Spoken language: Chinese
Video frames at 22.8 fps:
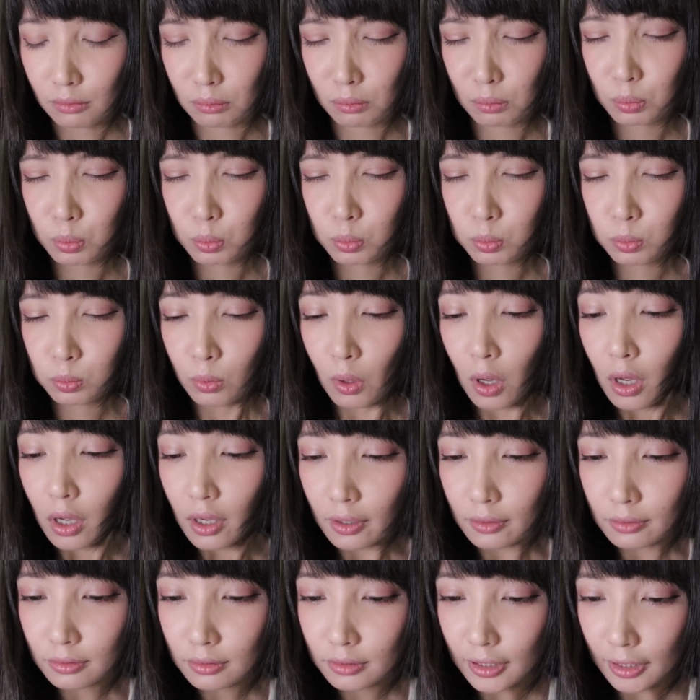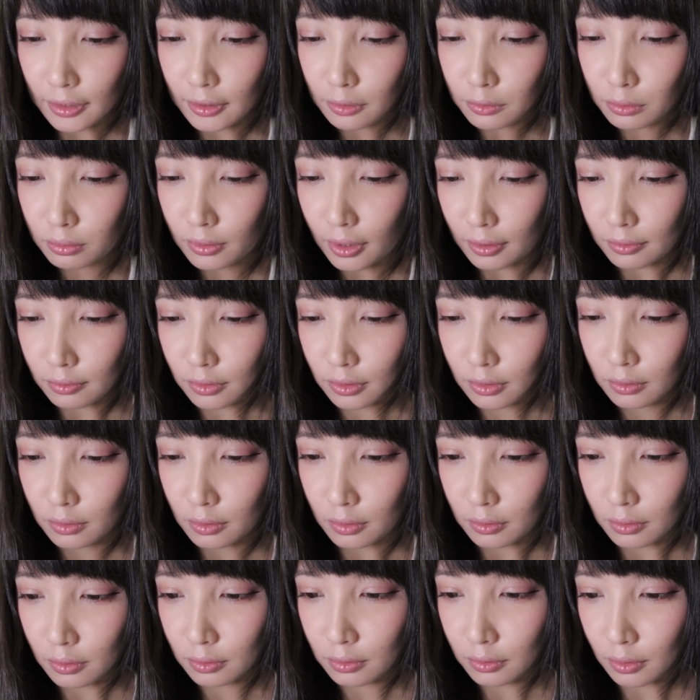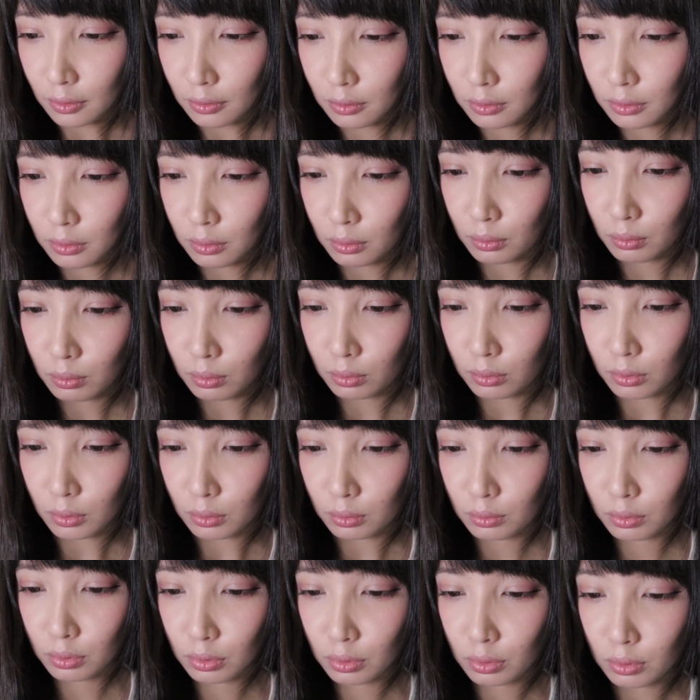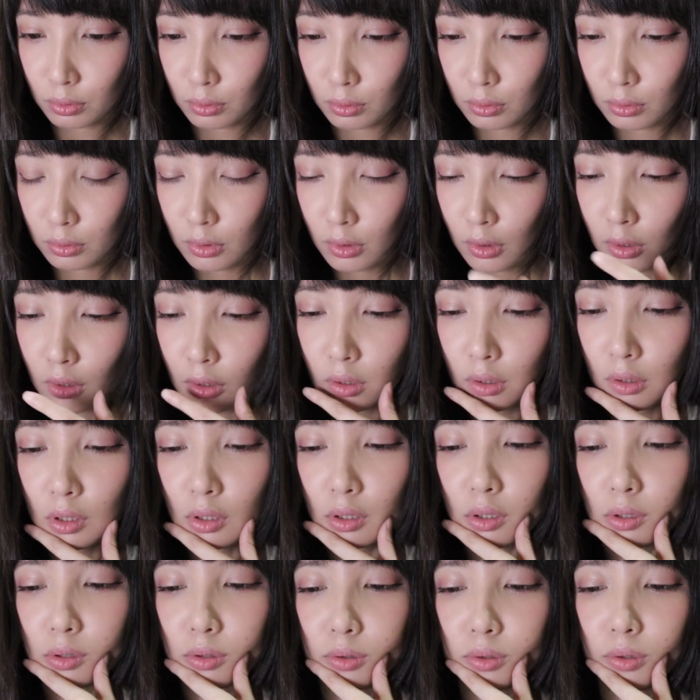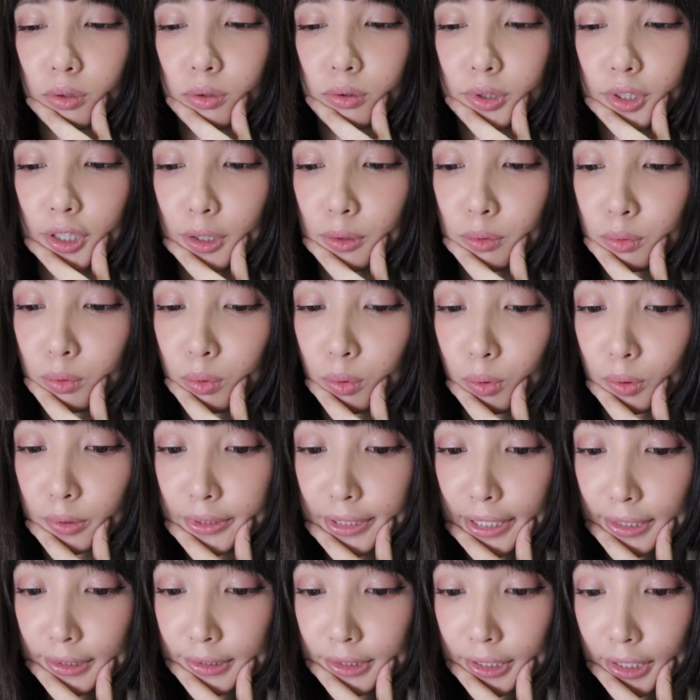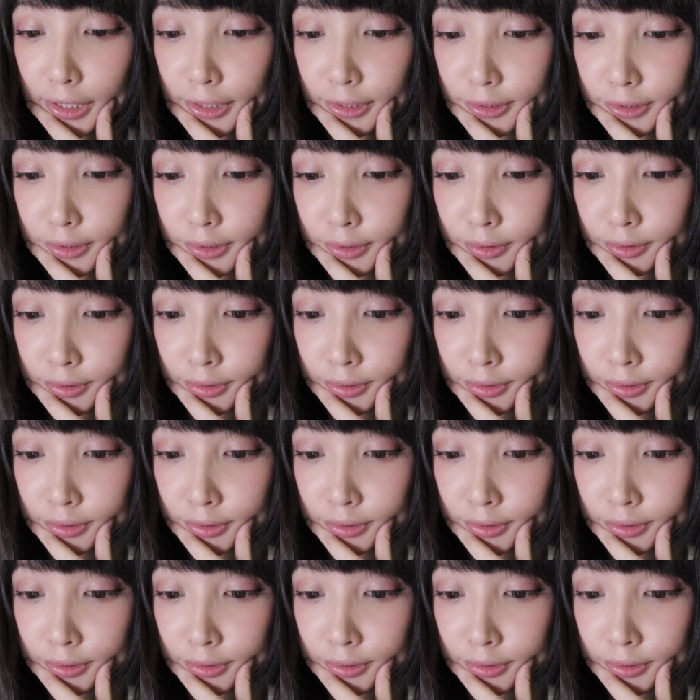嗯，哎，不是彩蛋数量很惊人嘞，我去！哦，阎罗三藏，